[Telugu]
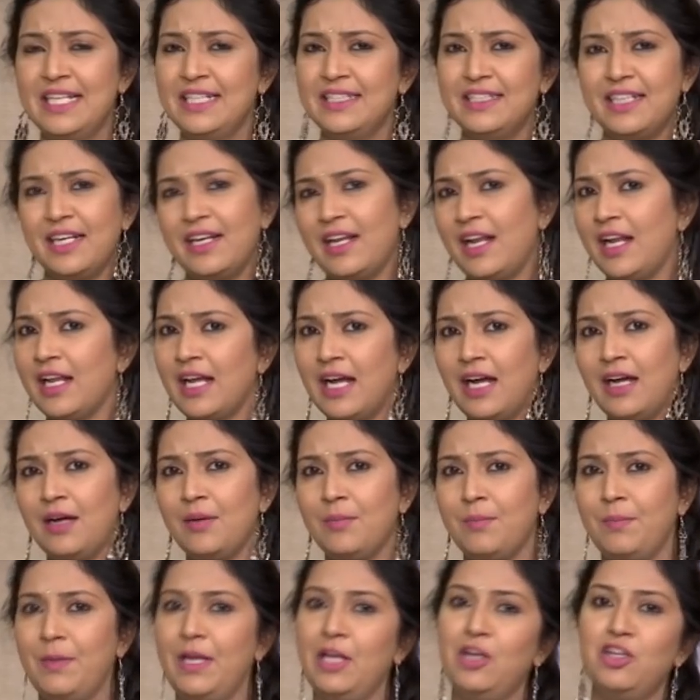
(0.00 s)
జనరల్గా
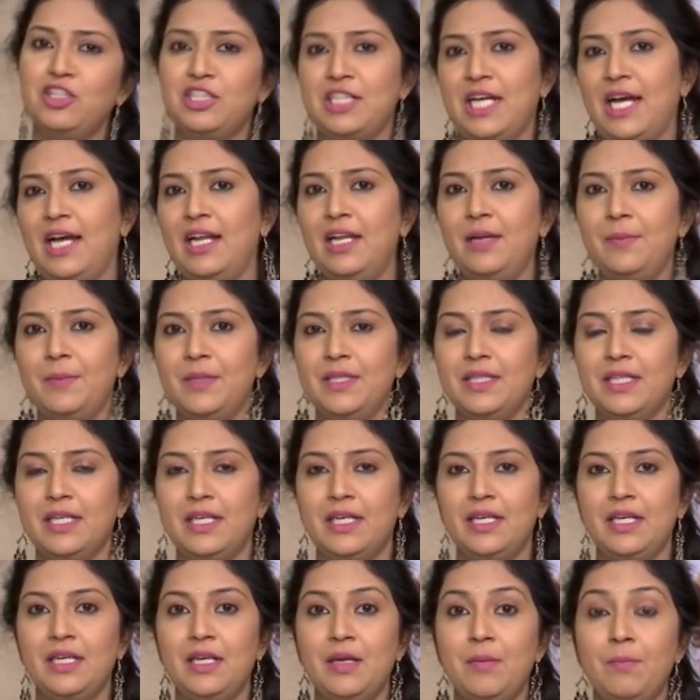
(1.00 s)
మనలో చాలామంది
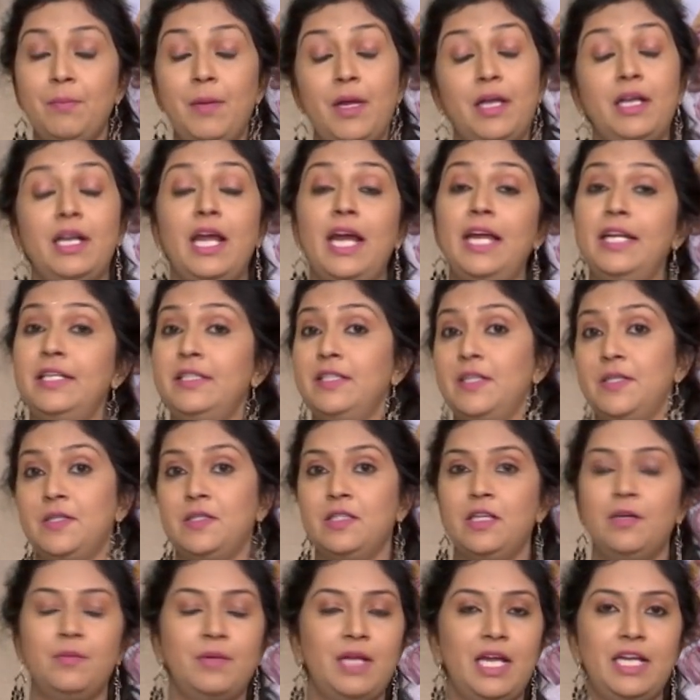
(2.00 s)
మేము డైట్
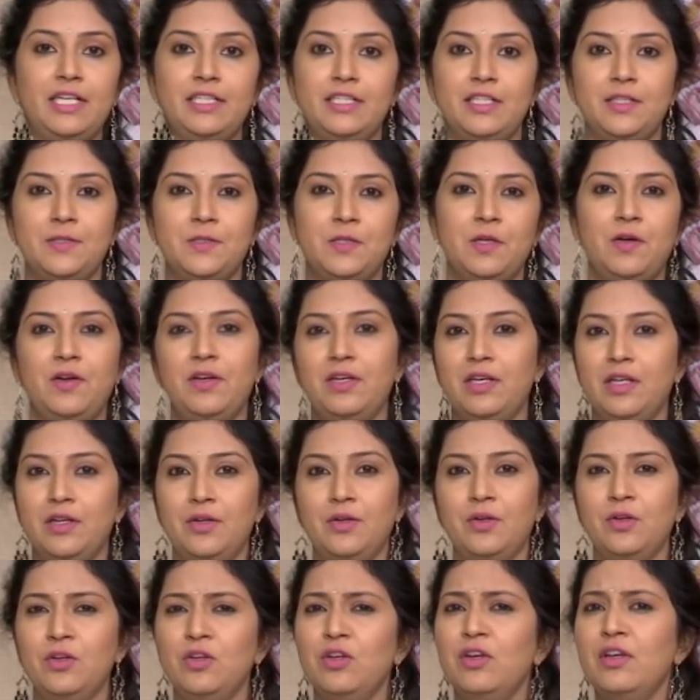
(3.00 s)
చేస్తున్నాం డైట్ చేస్తున్నాం
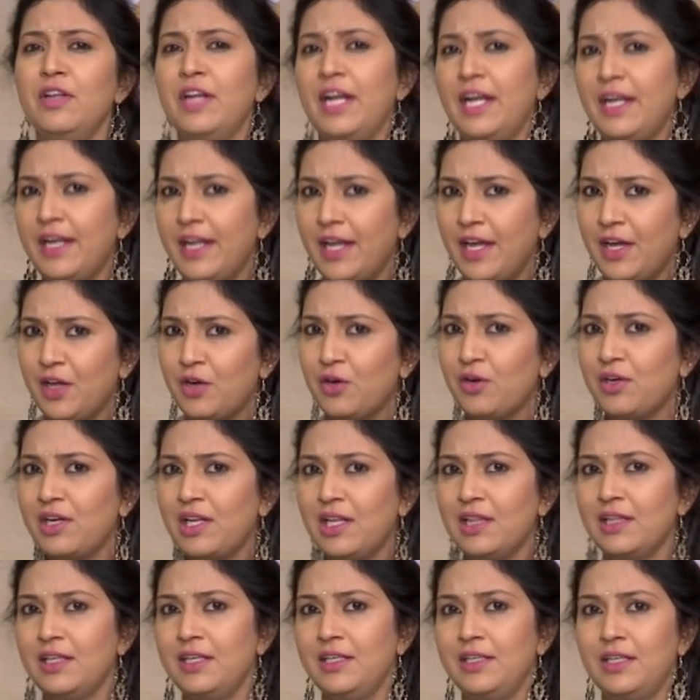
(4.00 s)
అంటారు రెండే
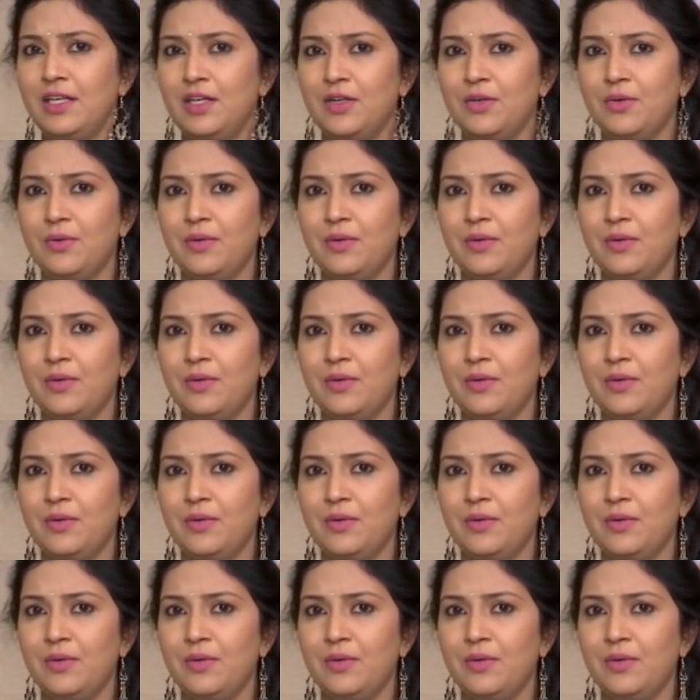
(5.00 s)
రొట్టెలు తింటారు